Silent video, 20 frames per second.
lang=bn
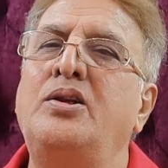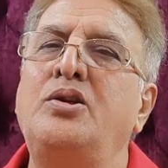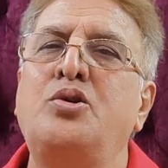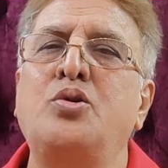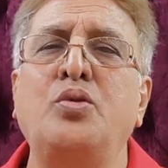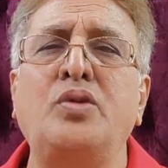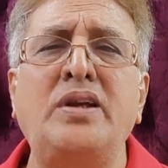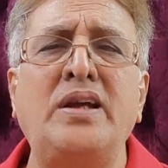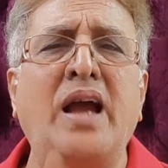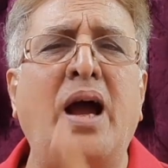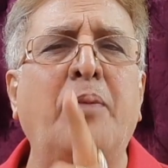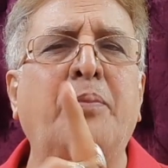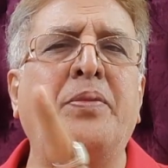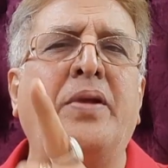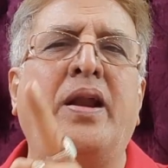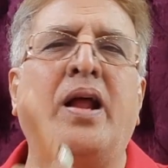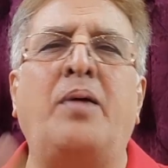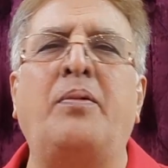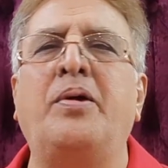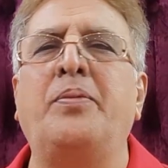যদি
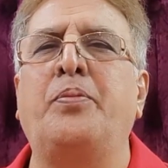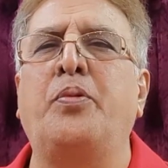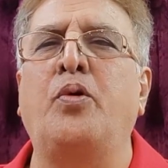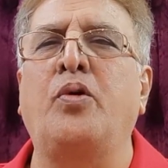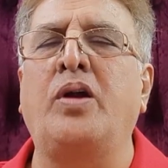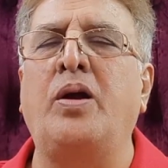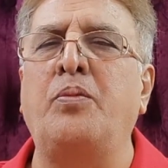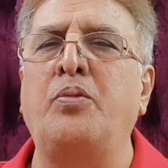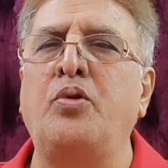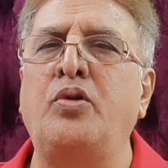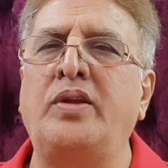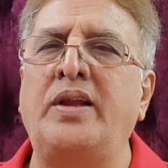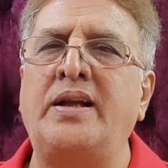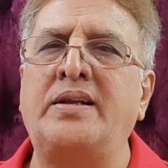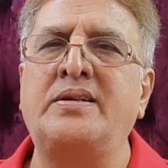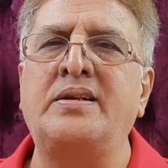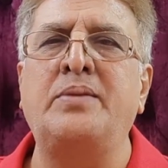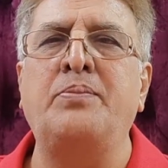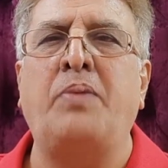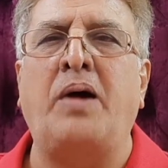আপনারা আমার প্রোগ্রামগুলো
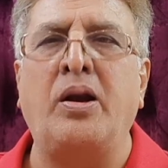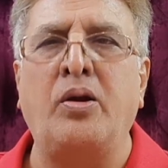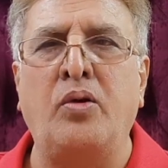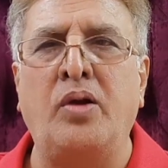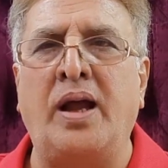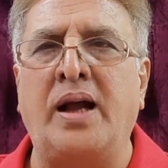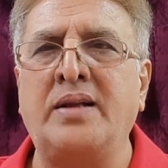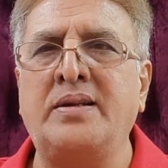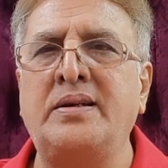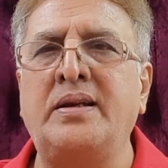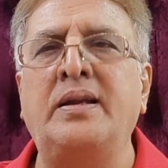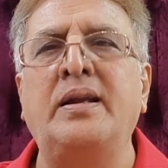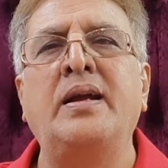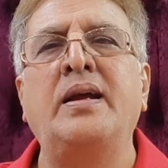দেখছেন ভালো লাগছে